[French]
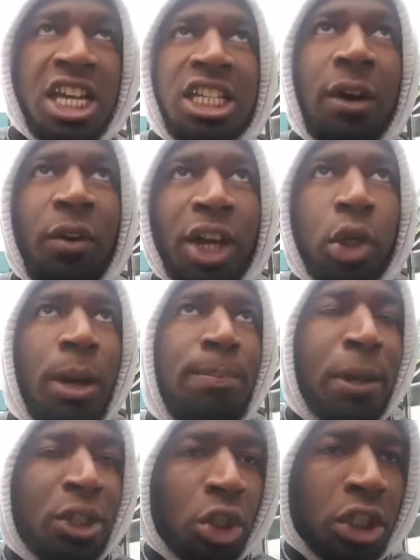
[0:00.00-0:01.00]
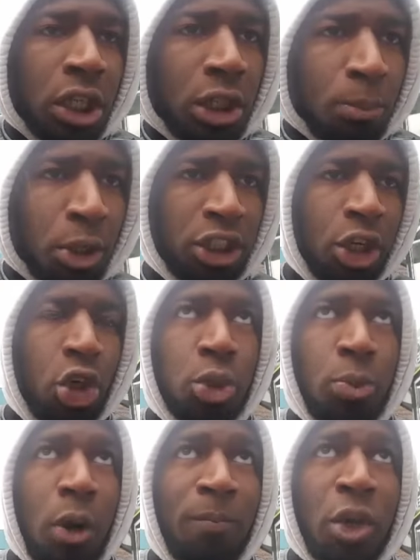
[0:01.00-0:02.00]
savoir il y a combien de personnes qui demandent des
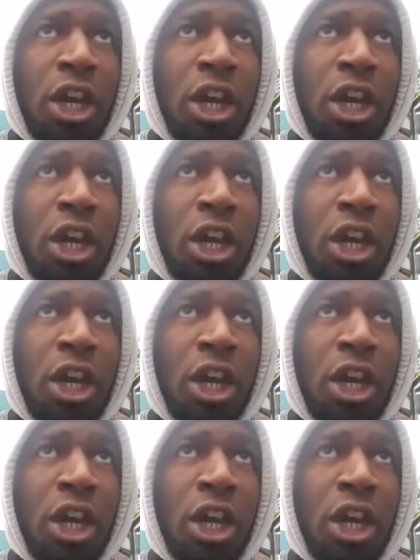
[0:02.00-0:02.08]
logements,